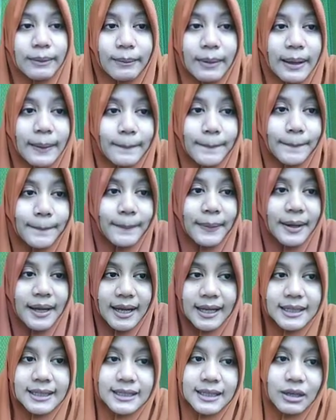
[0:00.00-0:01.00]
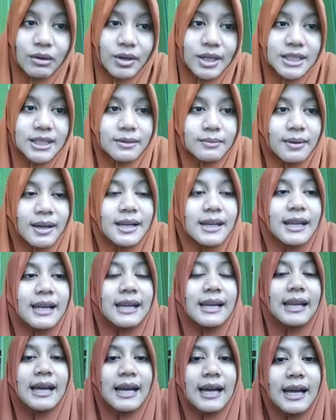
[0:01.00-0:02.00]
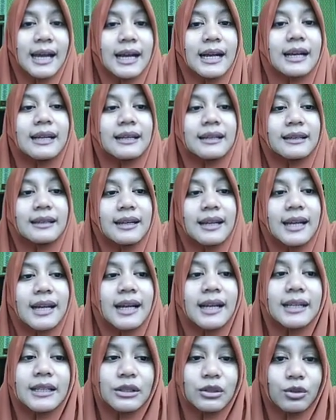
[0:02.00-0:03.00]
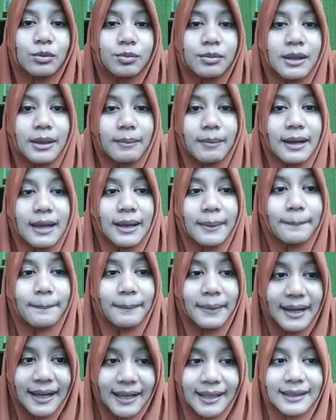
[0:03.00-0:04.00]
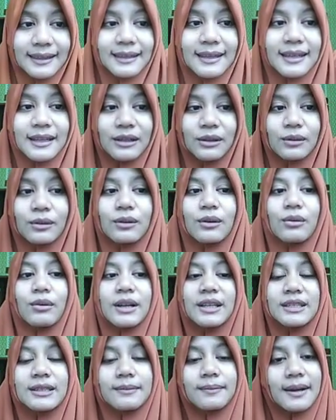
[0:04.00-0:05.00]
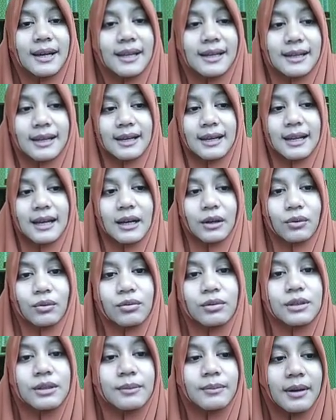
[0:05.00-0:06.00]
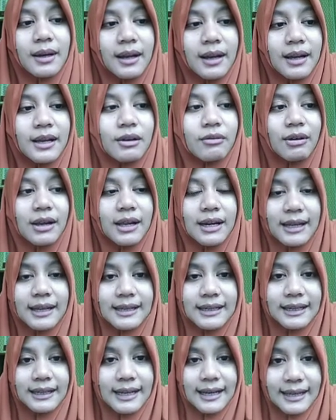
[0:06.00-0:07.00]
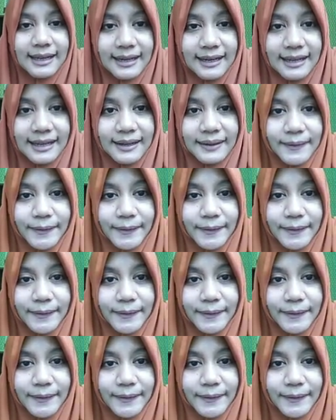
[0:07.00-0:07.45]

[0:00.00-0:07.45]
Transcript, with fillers: 4 kewajiban dan hak dan subtema 4 yaitu kewajiban dan hakku sebagai warga negara.